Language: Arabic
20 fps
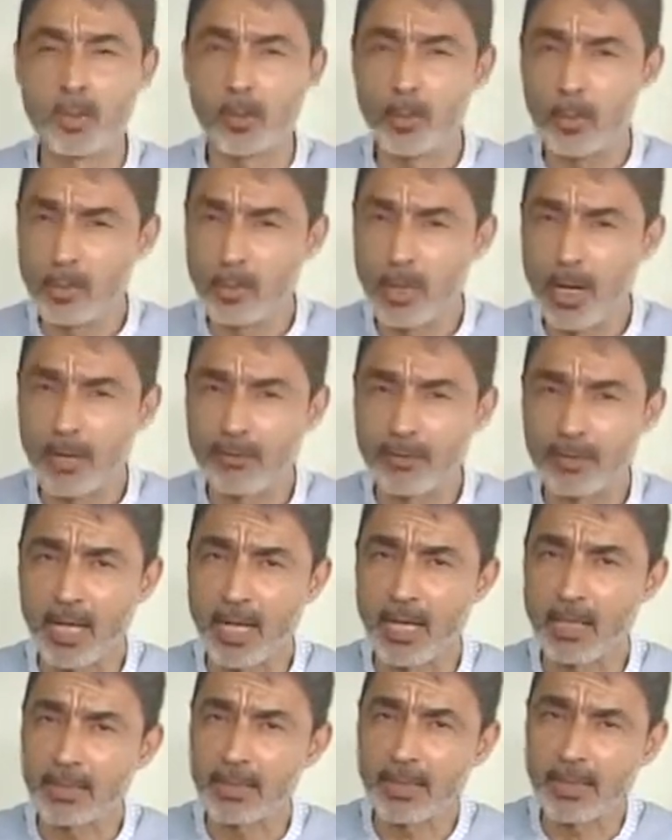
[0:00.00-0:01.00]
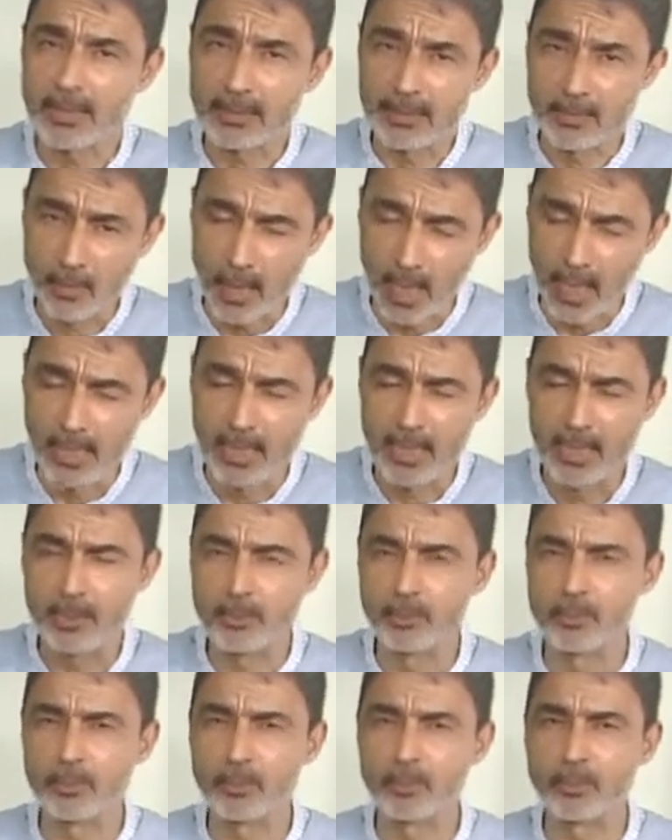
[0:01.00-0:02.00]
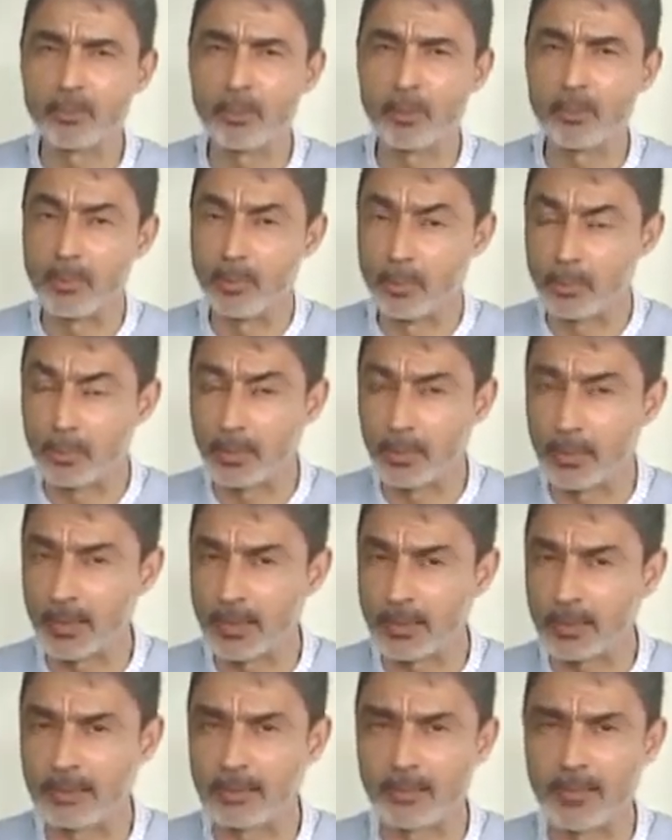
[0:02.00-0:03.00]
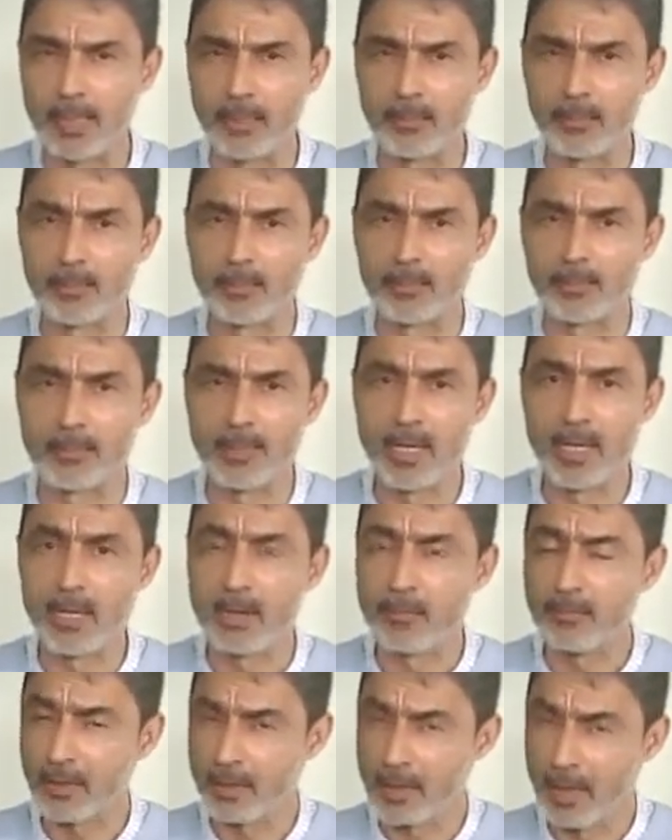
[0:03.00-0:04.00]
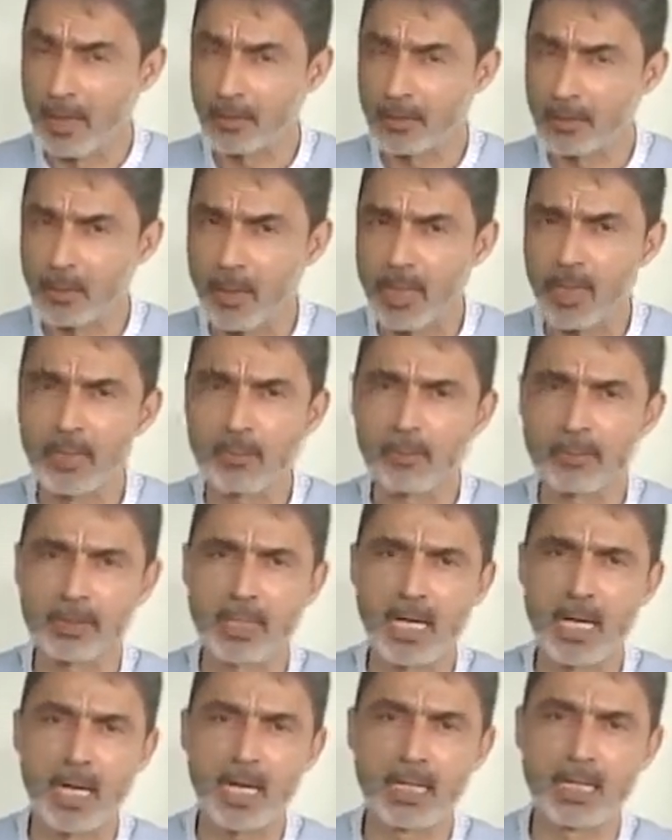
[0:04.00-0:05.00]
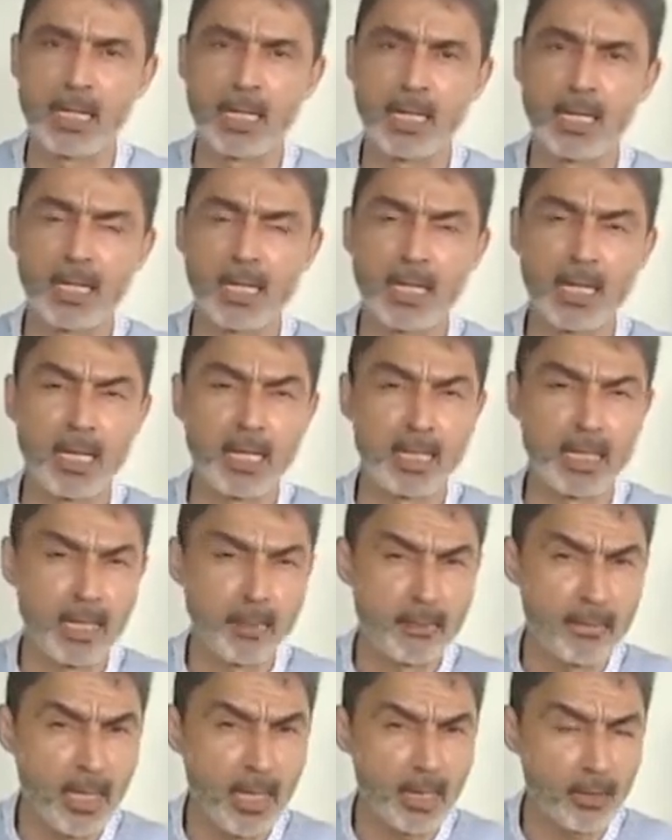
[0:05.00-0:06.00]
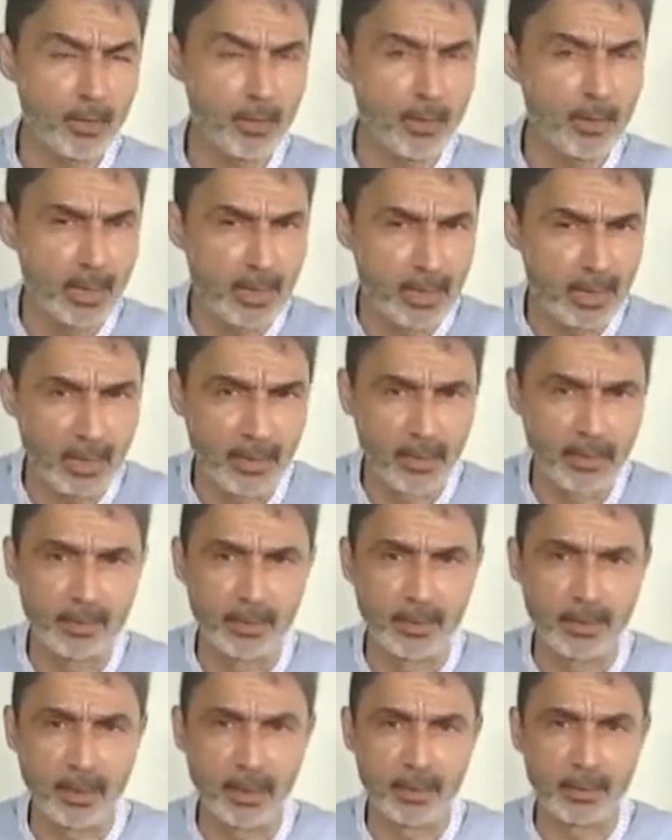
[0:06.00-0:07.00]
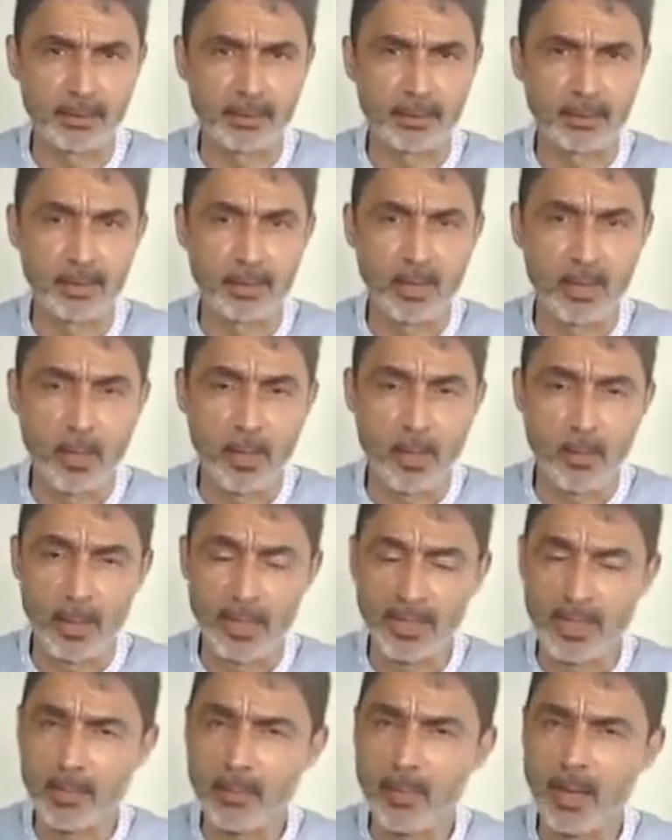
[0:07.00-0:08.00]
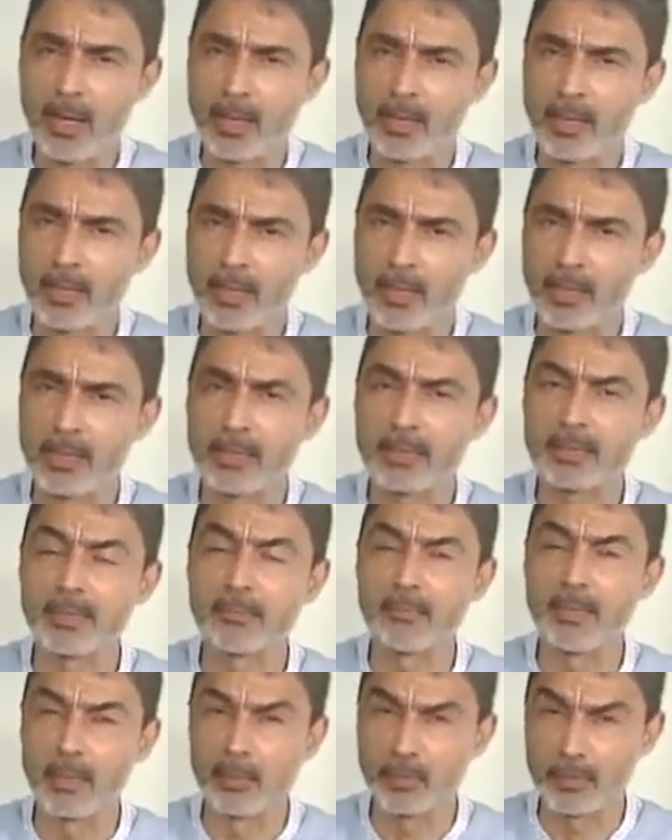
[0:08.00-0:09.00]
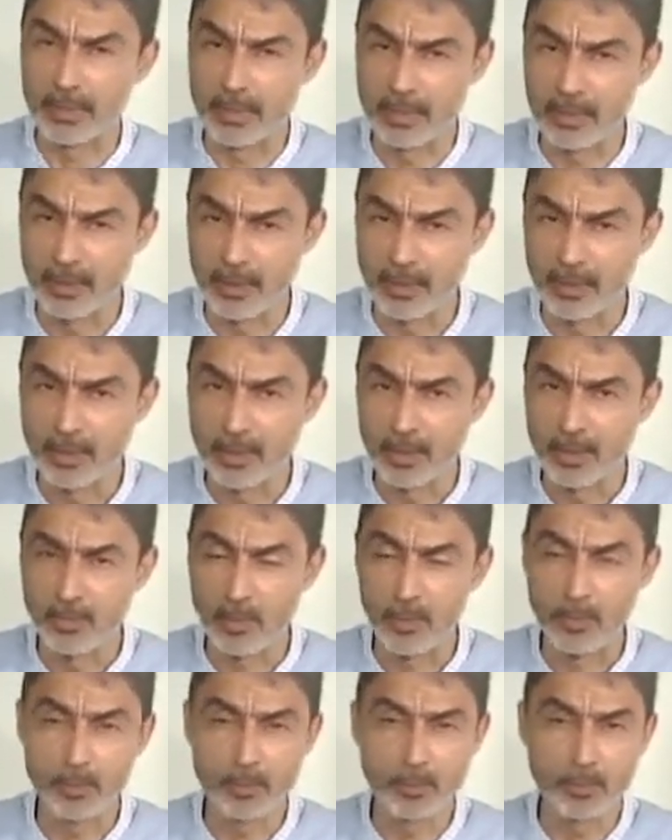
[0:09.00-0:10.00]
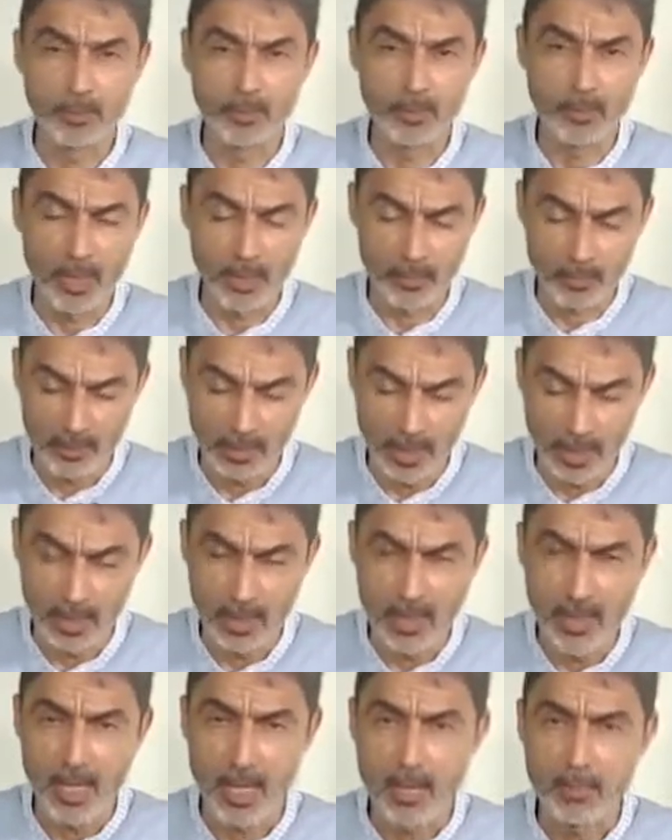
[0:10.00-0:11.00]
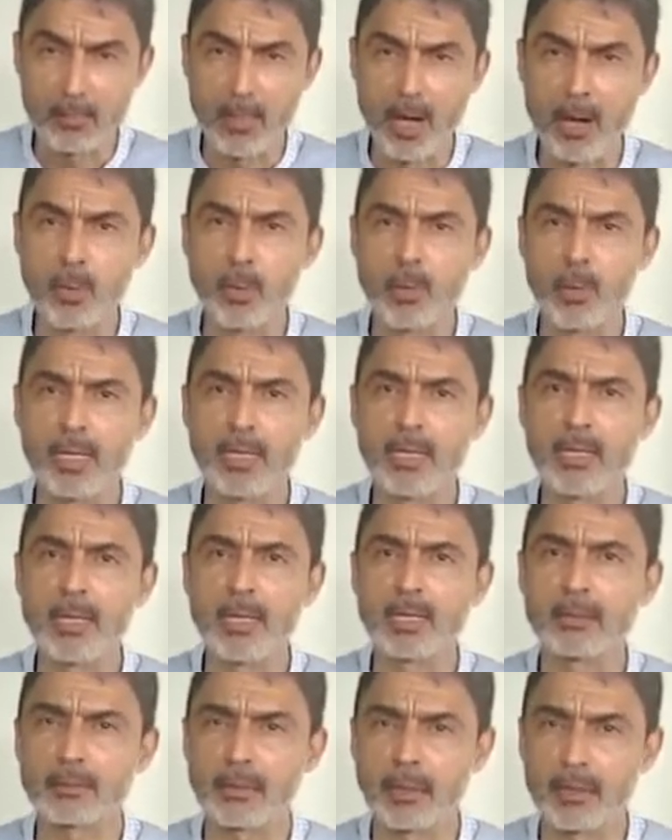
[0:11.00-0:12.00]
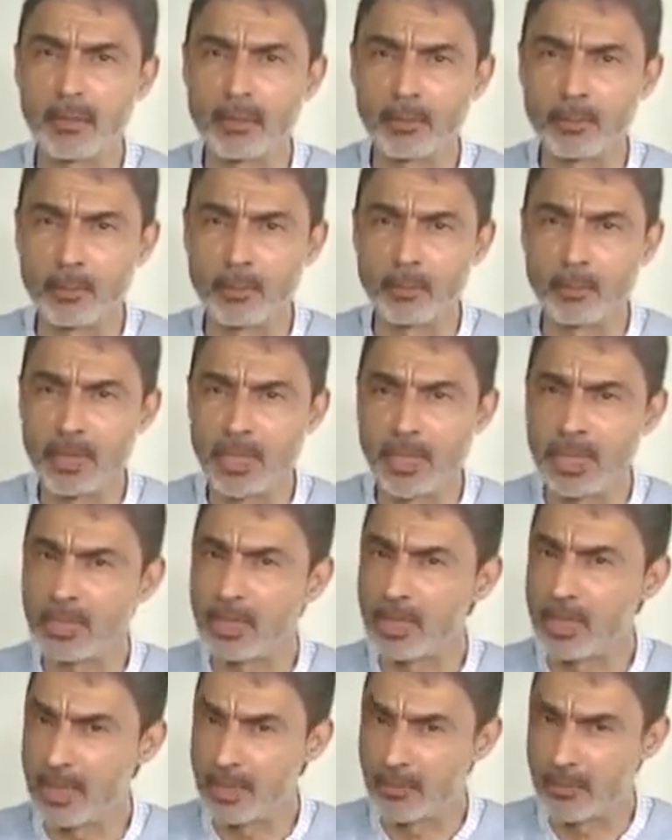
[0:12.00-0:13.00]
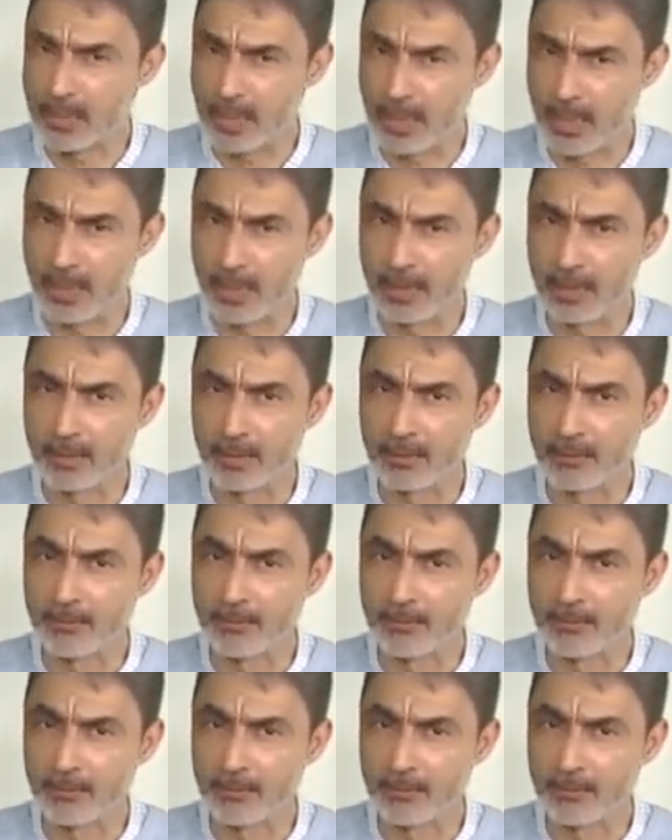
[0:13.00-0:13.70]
كلها في الحقيقة معللة وبوضوح تام فالله سبحانه وتعالى لم يخلقنا لهذه الأرض وإنما خلقنا سماويين ووجودنا هنا ما هو إلا طارئ ولأجل الامتحان